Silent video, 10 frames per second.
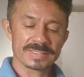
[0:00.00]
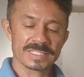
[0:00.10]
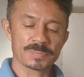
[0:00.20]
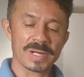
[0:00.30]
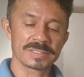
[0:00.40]

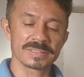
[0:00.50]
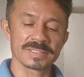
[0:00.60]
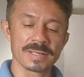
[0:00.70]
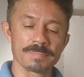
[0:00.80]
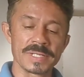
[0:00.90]
essas
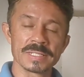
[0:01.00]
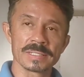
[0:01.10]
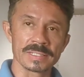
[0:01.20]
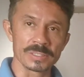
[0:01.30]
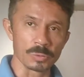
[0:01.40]
partezinhas
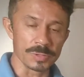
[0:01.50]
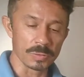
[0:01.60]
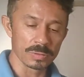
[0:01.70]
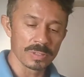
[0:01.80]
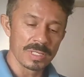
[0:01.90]
branca aqui do
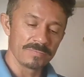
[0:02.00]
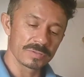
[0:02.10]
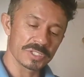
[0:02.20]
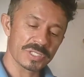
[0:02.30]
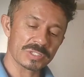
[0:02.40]
miolo,
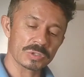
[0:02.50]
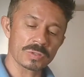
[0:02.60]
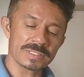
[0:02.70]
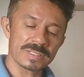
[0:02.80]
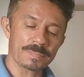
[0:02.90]
vou deixar
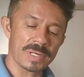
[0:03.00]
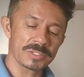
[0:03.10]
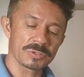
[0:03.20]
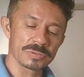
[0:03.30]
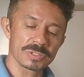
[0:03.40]
só essa
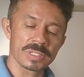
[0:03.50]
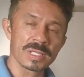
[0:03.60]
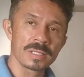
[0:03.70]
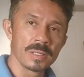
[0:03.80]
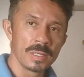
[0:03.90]
parte onde
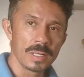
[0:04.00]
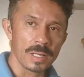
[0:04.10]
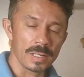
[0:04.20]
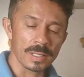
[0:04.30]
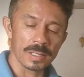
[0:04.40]
tem
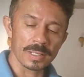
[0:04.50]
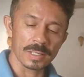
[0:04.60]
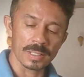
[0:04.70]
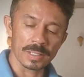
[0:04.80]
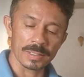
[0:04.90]
a,
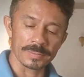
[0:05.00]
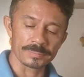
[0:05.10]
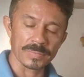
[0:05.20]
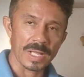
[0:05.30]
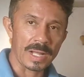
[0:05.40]
a,
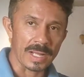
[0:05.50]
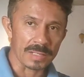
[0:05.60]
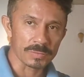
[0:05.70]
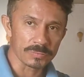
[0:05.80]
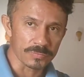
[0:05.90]

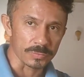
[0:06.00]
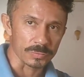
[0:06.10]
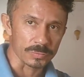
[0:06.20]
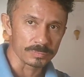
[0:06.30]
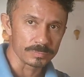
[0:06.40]
a água do
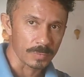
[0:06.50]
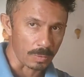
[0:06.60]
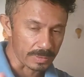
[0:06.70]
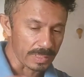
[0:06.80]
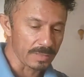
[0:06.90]
fruto,
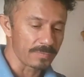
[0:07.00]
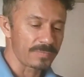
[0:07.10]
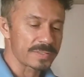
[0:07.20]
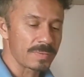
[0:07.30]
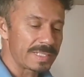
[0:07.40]
ok? Eu
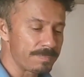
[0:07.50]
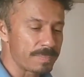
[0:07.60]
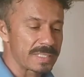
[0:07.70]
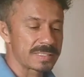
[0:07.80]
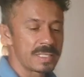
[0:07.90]
vou fazer uma
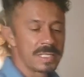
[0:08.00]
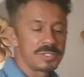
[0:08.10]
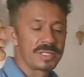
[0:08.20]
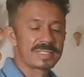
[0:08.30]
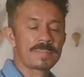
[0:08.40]
limpeza,
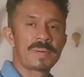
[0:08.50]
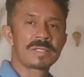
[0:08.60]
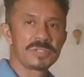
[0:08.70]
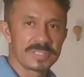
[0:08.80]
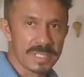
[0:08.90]
tirar essa
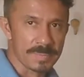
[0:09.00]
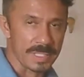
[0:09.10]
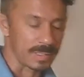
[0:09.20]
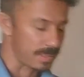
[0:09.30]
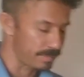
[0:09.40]
partezinha
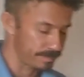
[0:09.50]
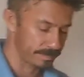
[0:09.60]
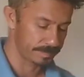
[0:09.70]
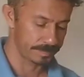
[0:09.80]
branca.